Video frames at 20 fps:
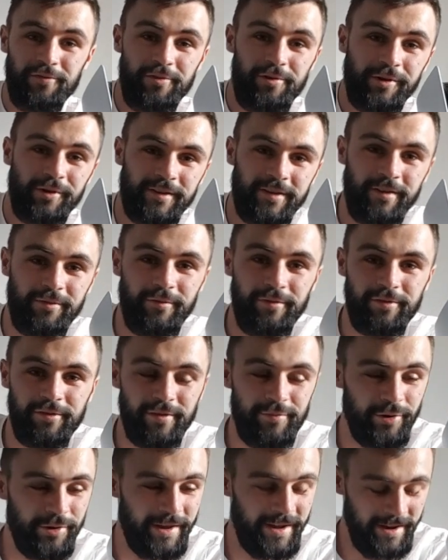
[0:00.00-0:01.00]
vous connaissez tous
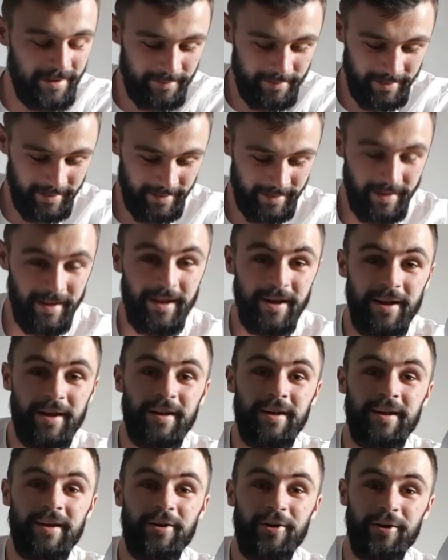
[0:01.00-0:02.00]
ce modèle.
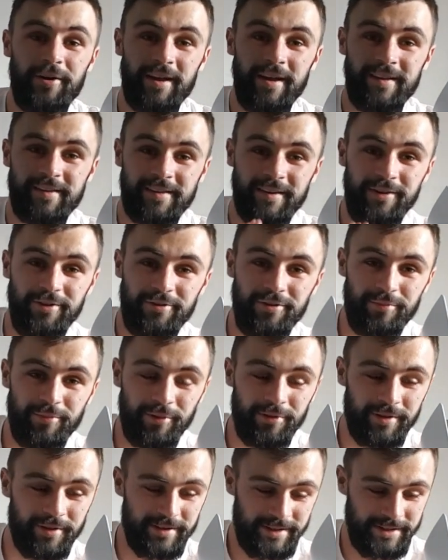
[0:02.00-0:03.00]
Ok, salut tout le
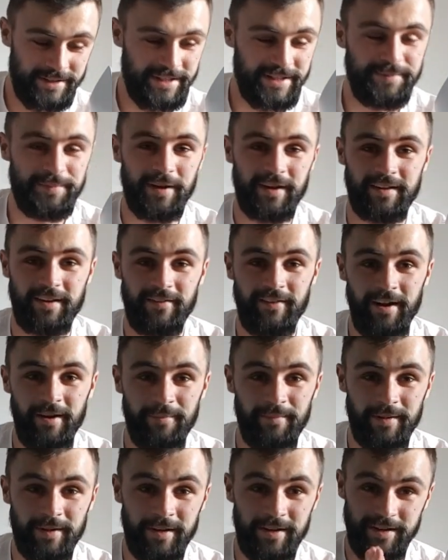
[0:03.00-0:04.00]
monde. J'espère que ça
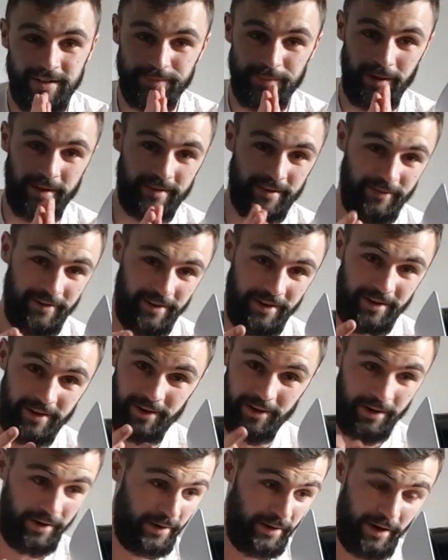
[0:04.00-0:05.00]
va. J'espère que ça
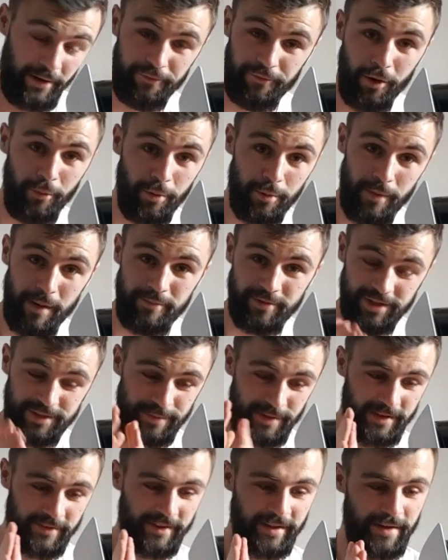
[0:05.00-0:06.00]
va. La forme même,
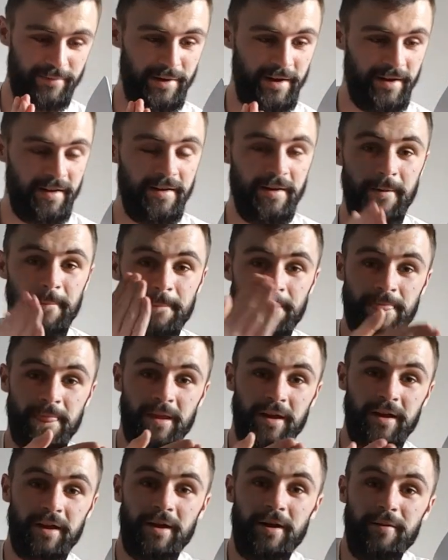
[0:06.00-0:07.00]
j'espère que ça va très bien.
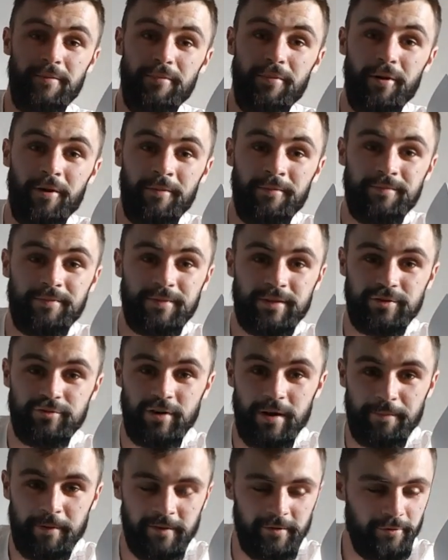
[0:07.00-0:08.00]
Bon, je
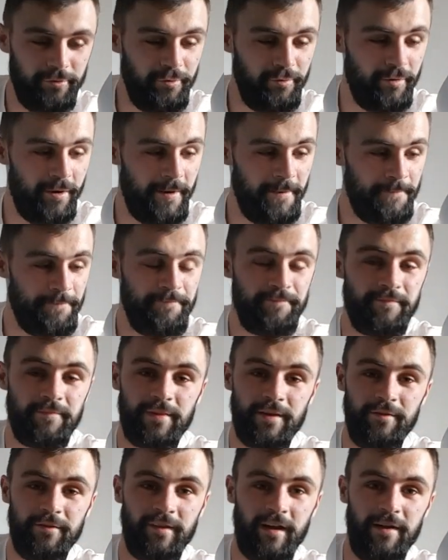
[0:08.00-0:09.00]
vous la présente ou quoi
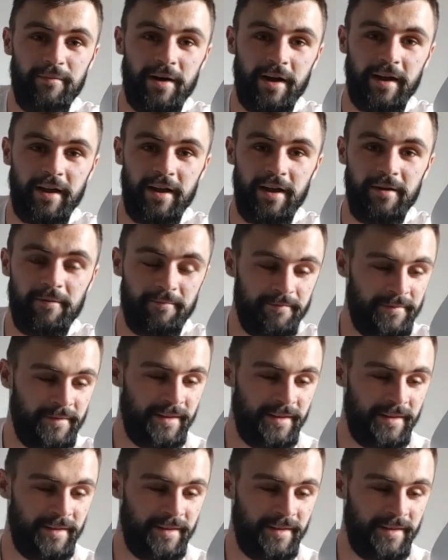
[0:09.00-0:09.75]
Vous avez remarqué